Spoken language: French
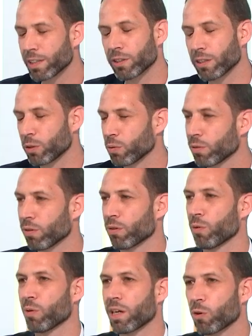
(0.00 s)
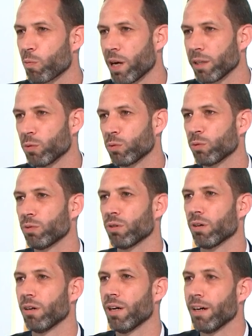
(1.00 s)
associations qu'on accompagne
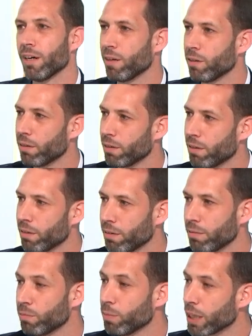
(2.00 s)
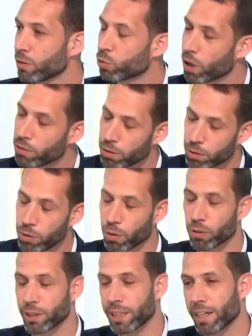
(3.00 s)
autour bah, soit du
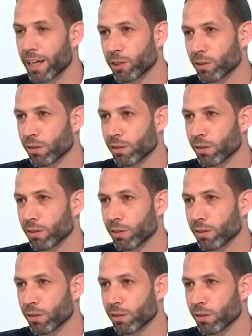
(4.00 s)
recyclage